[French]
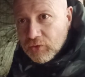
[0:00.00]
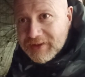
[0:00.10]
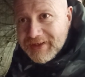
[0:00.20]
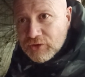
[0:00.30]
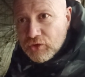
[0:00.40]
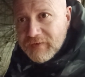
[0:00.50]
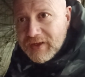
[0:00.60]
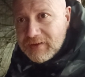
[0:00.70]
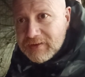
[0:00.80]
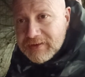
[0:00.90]
Donc
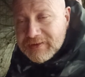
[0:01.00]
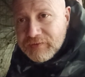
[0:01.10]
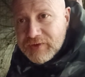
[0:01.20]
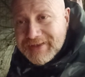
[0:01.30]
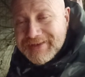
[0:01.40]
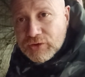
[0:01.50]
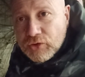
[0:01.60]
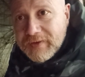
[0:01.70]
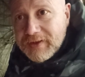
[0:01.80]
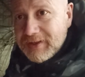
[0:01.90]
80, ça veut dire
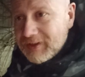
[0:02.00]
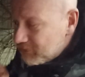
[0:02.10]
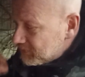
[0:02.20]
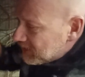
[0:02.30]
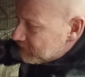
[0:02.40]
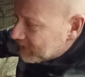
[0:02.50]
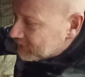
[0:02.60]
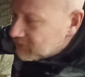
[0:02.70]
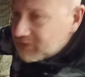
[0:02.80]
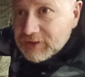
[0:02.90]
80 mm.
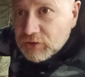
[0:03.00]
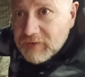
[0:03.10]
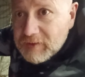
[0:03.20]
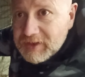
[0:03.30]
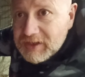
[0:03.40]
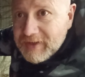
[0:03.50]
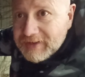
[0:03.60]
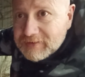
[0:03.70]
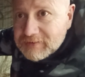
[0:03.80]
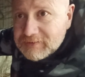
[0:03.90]
80 mm,